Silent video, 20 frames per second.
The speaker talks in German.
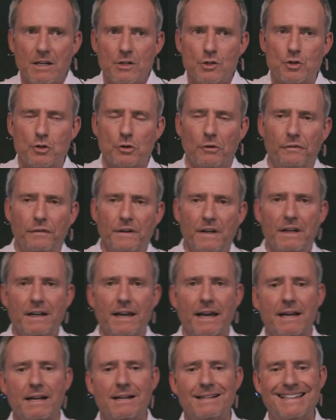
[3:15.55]
so viel
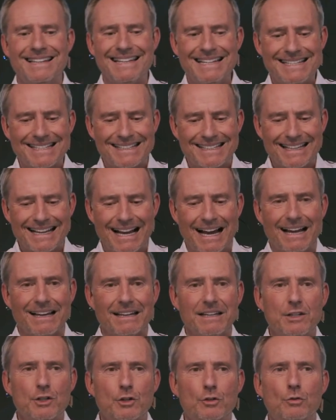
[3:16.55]
Geld ist gar
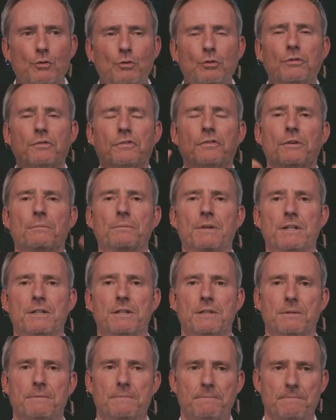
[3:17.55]
nicht gut für mich.